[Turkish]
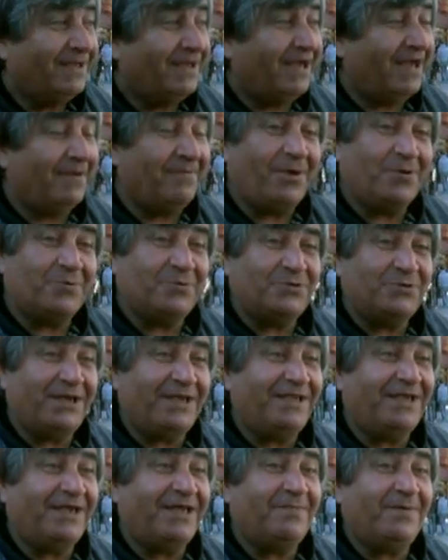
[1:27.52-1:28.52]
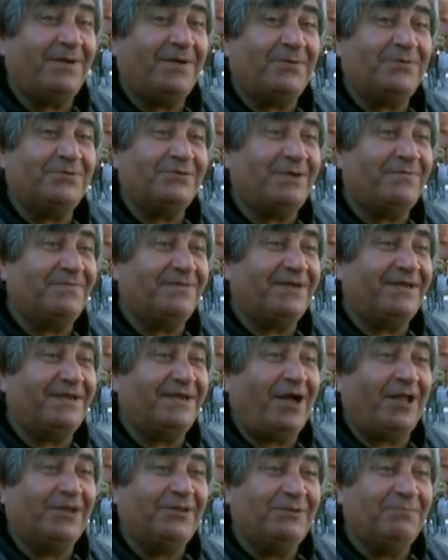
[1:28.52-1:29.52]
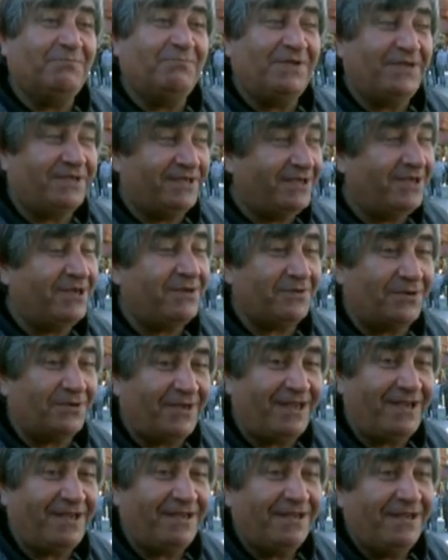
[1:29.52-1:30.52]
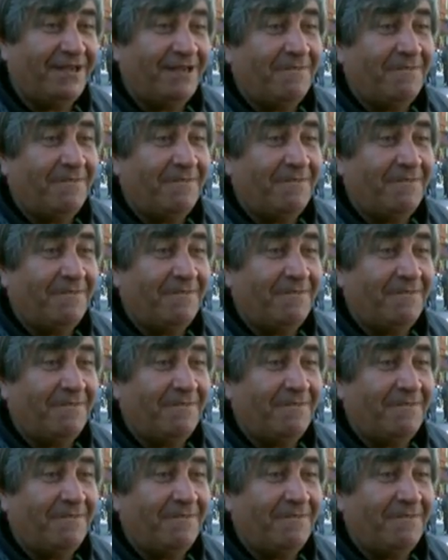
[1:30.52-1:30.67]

Ama Hüseyin Erbay hocamdan aldığım bilgiye göre